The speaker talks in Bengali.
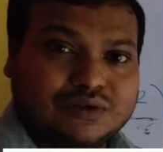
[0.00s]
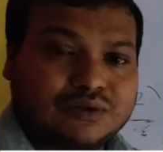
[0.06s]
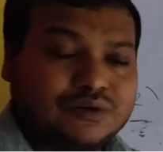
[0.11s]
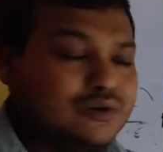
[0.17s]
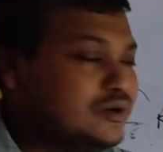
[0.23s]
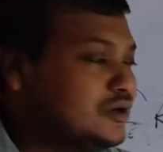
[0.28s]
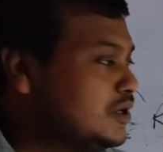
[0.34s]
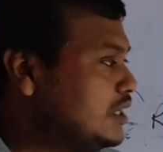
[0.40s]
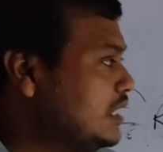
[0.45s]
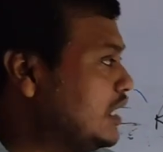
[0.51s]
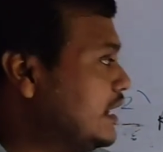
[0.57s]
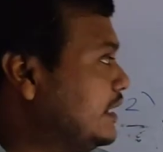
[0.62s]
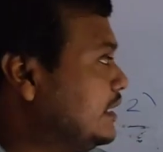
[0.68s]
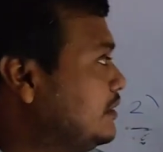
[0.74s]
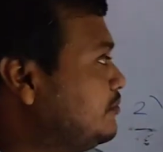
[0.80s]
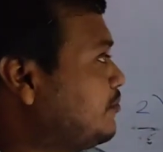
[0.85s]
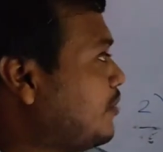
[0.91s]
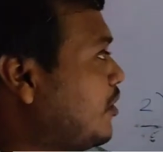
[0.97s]
জন্য
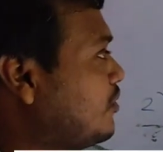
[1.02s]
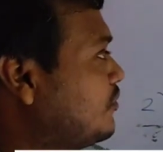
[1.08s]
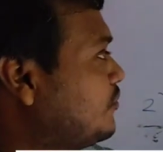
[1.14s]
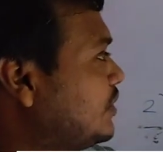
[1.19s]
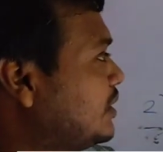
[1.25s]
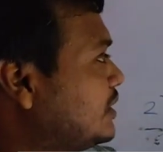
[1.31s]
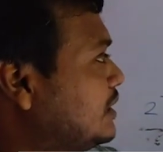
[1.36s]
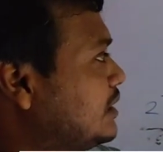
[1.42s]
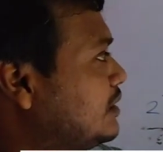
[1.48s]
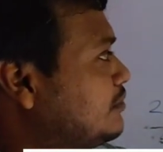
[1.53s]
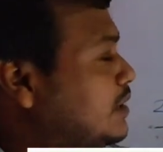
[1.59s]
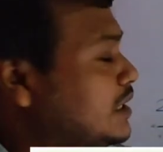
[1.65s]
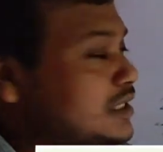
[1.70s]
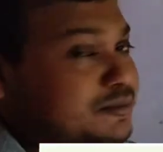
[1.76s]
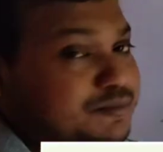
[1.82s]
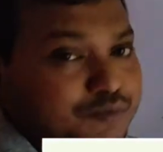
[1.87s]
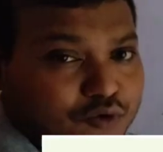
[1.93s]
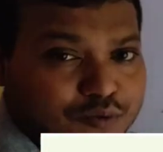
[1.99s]
এই পাওয়ার ফ্যাক্টরের
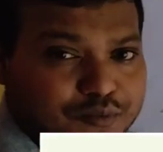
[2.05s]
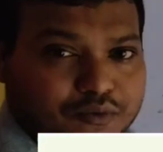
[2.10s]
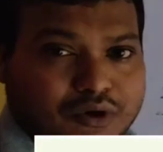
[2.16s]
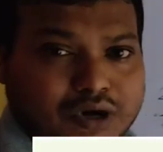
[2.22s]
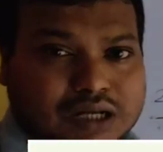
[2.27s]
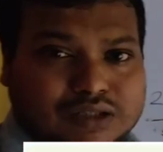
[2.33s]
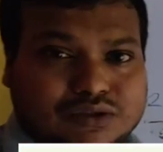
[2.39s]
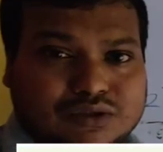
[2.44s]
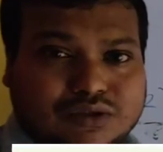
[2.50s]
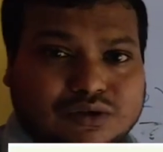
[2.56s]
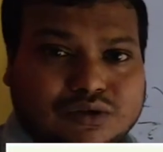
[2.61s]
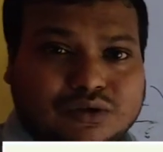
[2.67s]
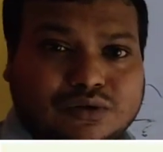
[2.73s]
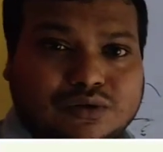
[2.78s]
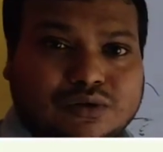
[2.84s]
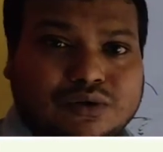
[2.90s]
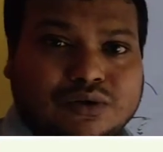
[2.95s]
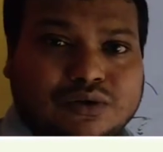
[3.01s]
মান ইম্প্রুভ করার
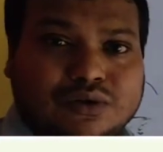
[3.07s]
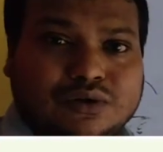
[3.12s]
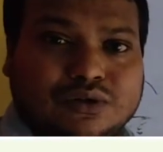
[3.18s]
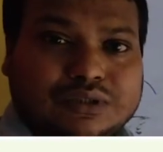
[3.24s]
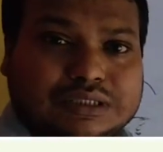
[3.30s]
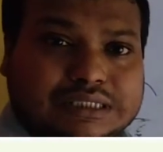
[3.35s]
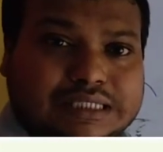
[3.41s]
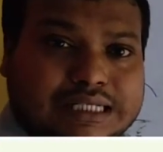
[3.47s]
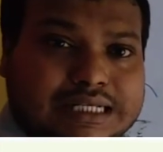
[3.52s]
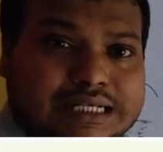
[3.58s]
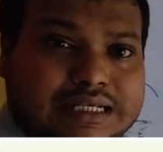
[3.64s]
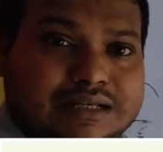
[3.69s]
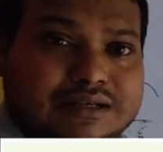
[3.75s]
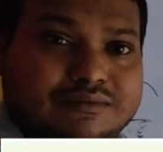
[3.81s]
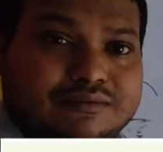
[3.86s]
জন্য যে